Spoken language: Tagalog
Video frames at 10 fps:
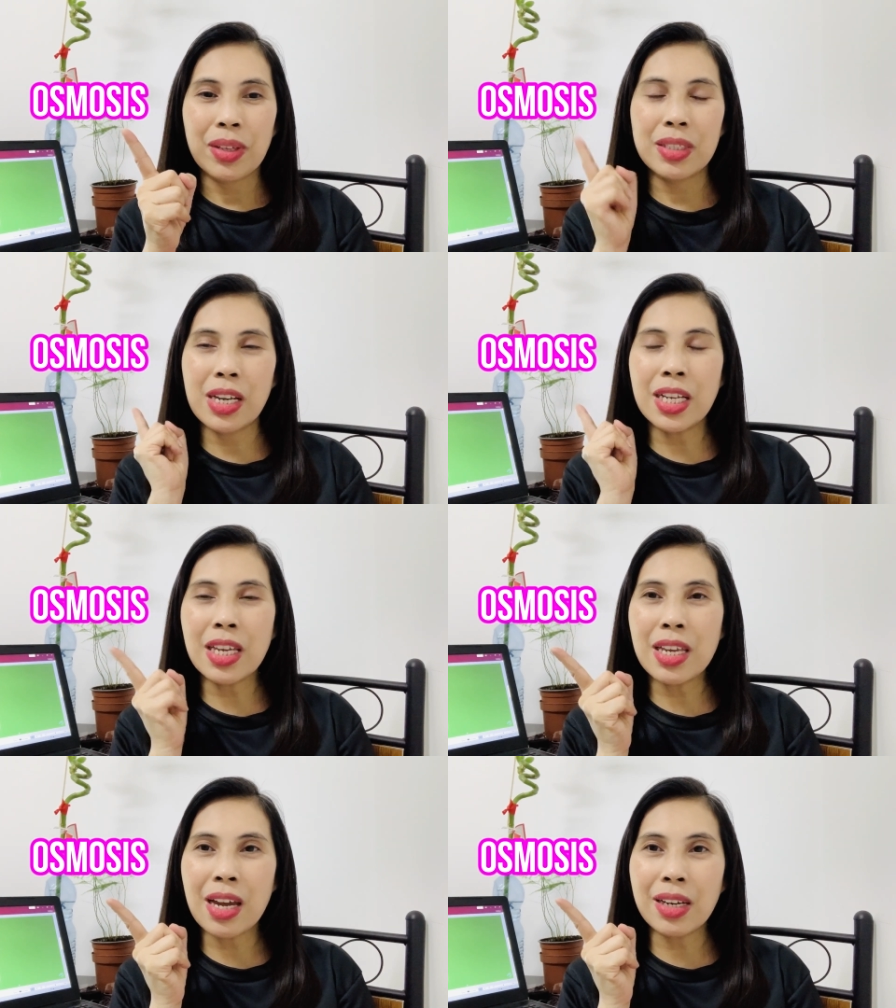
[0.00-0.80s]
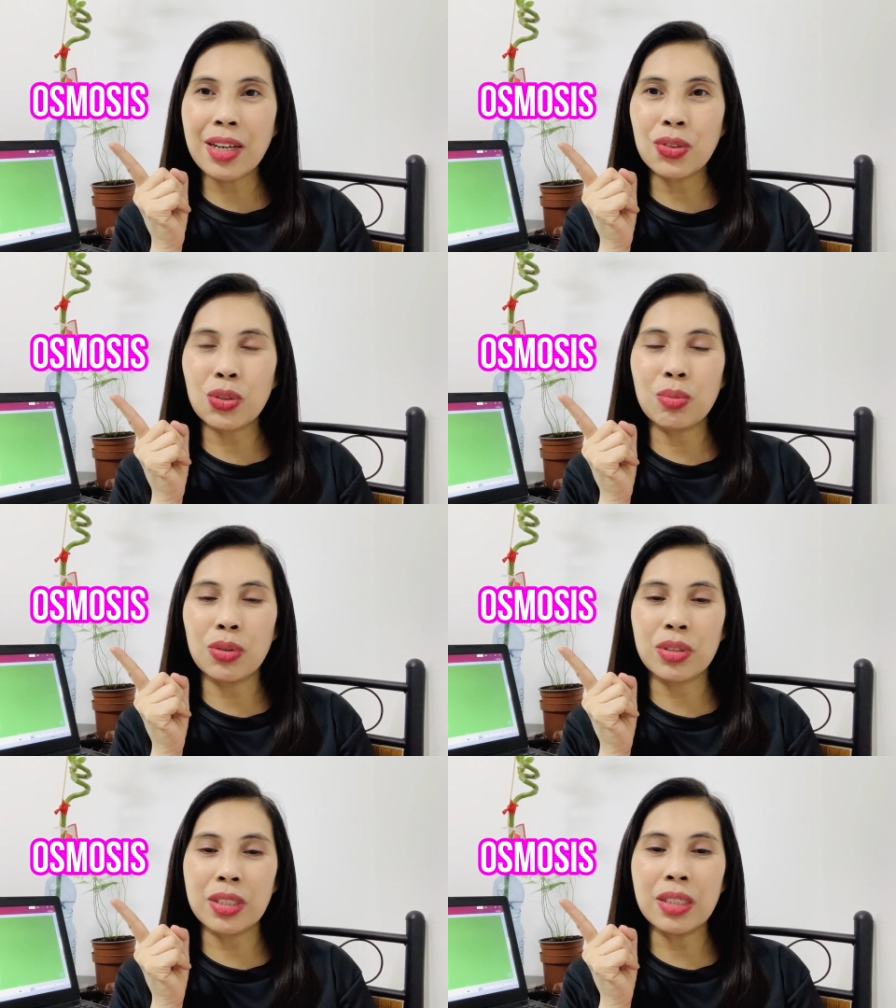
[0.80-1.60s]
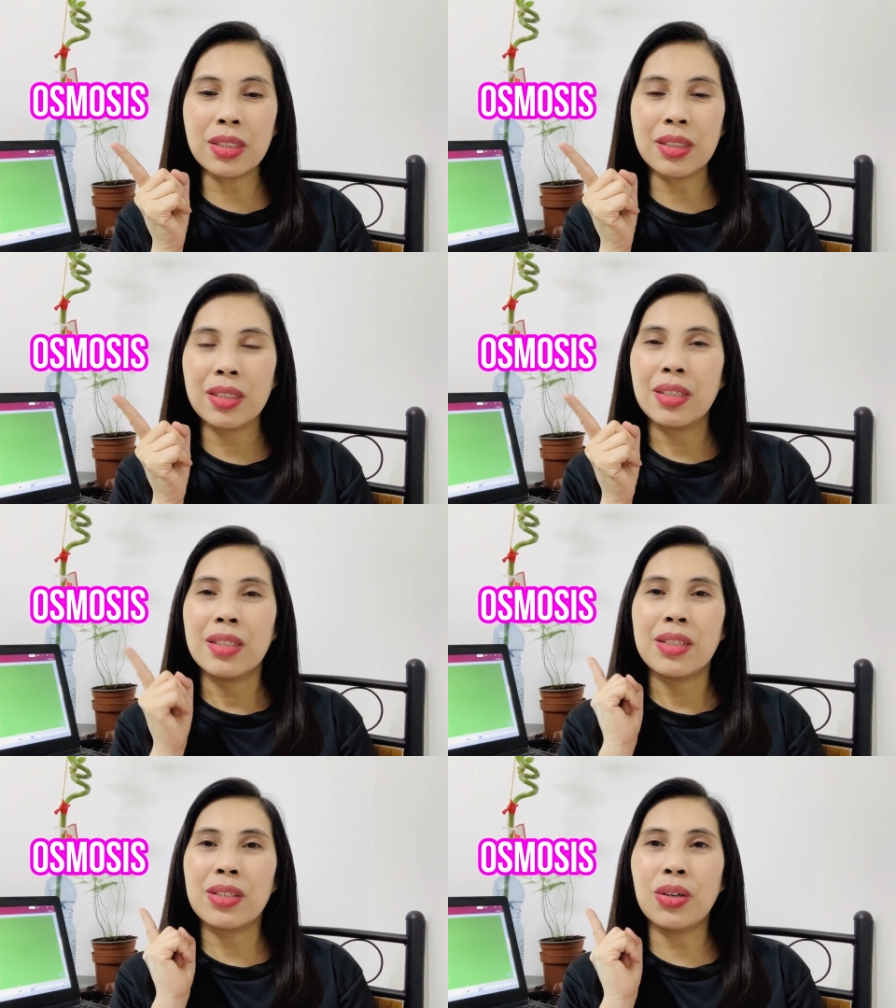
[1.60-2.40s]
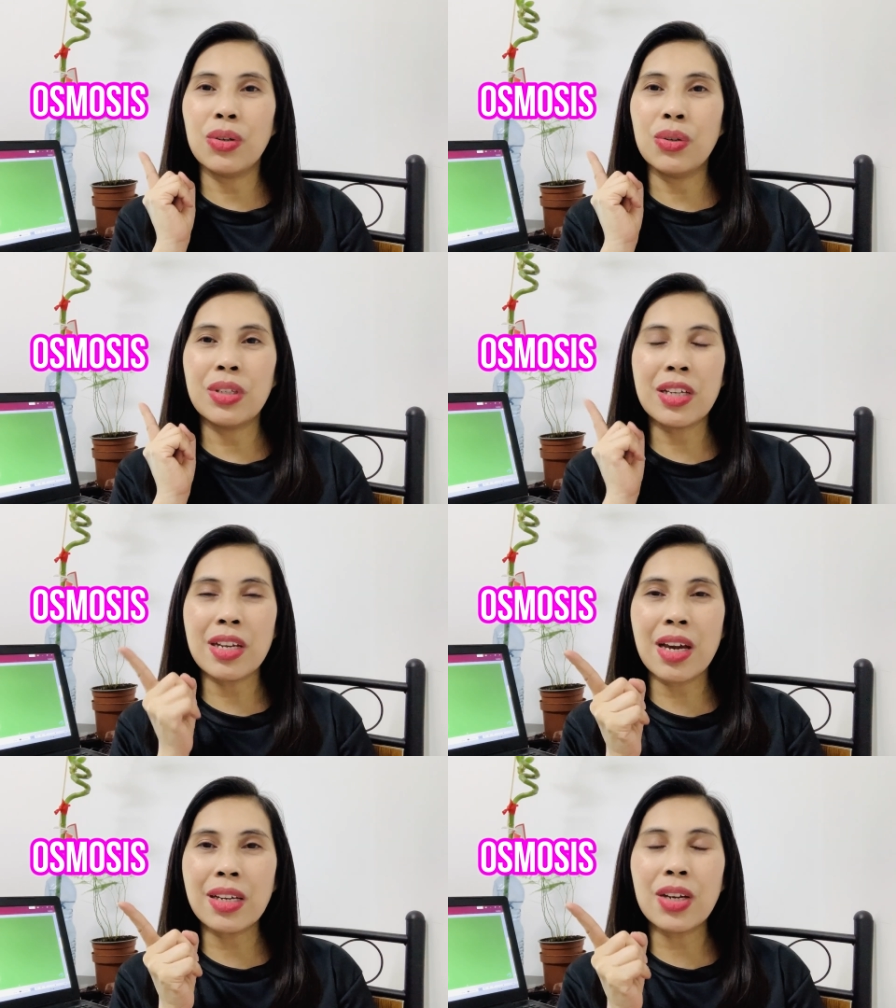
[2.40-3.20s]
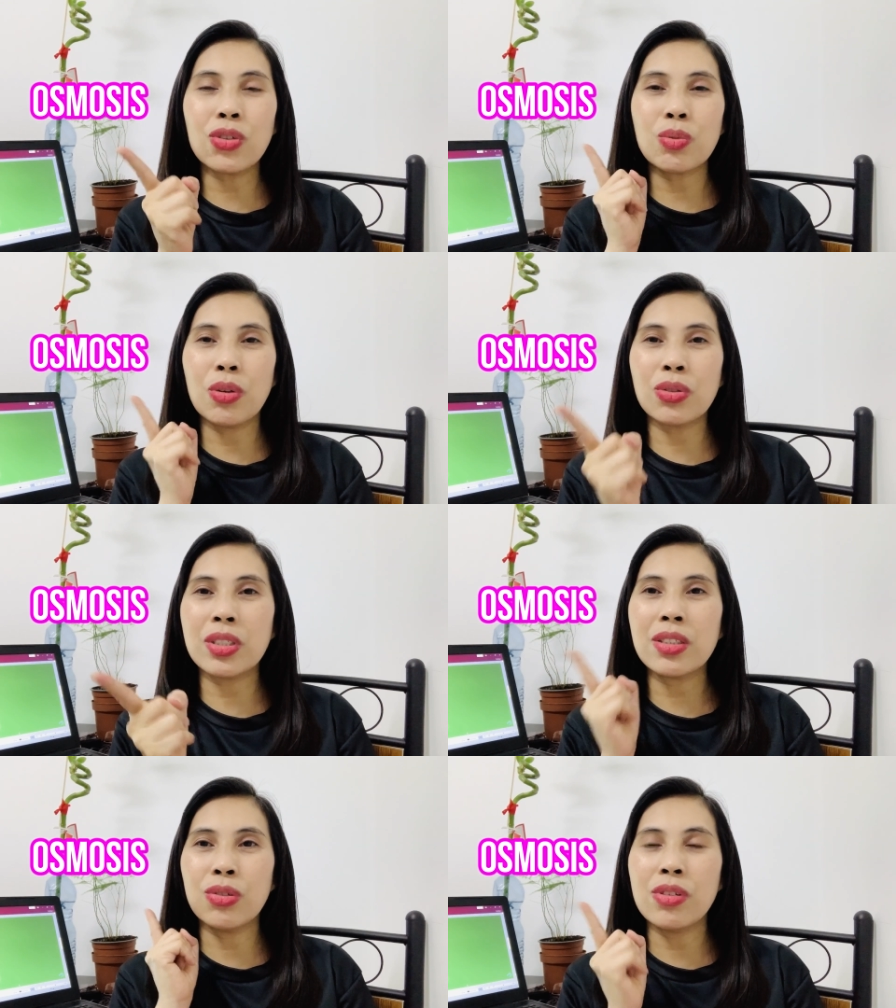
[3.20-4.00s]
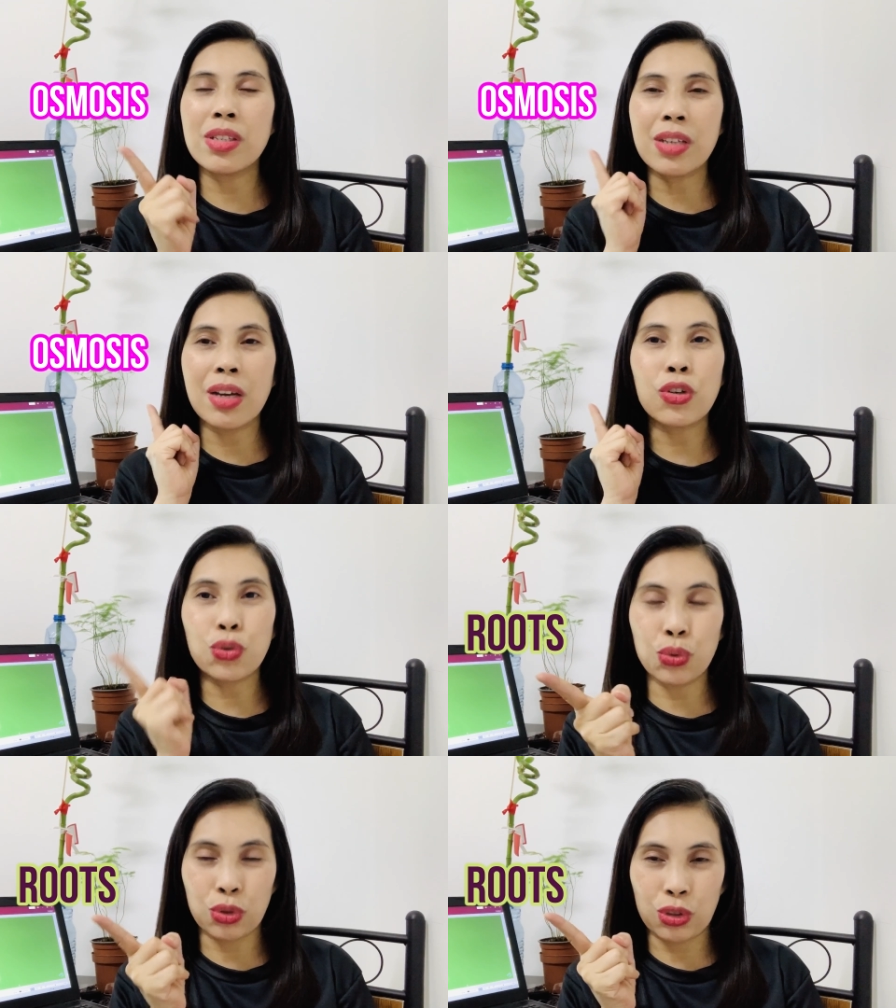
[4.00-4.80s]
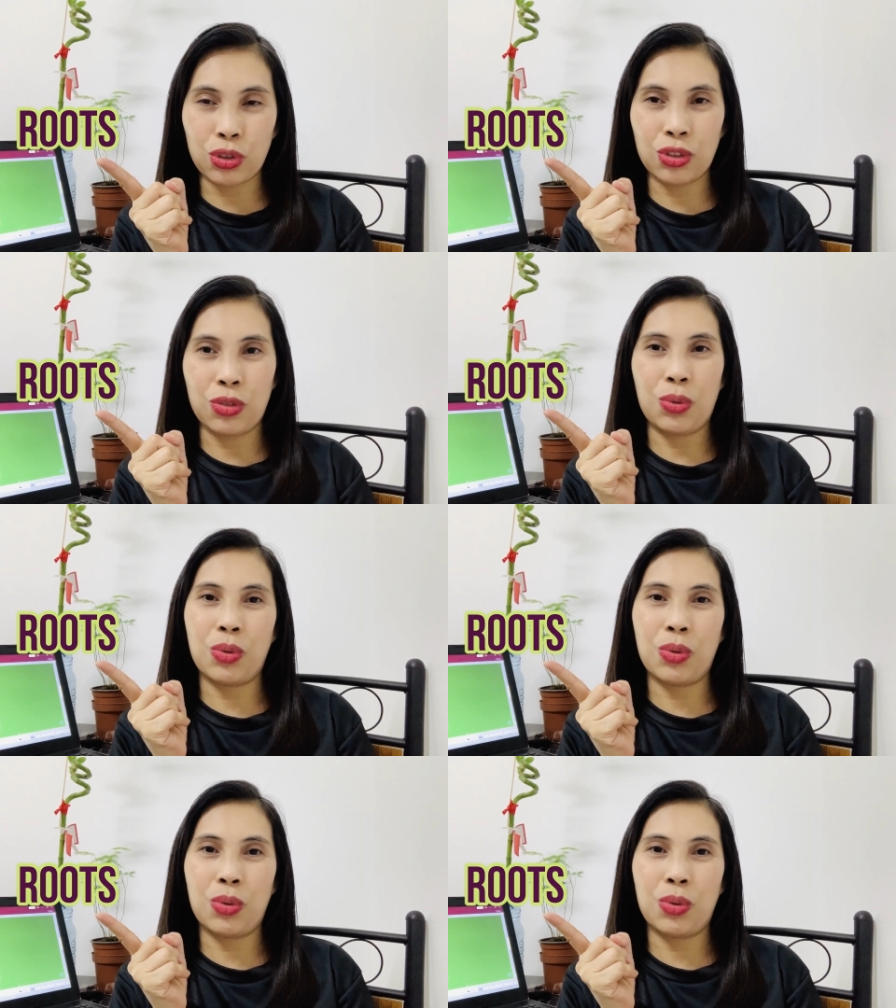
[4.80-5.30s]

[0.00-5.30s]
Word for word: Saan nangyayari ang osmosis? So, nangyayari ang osmosis dun sa roots.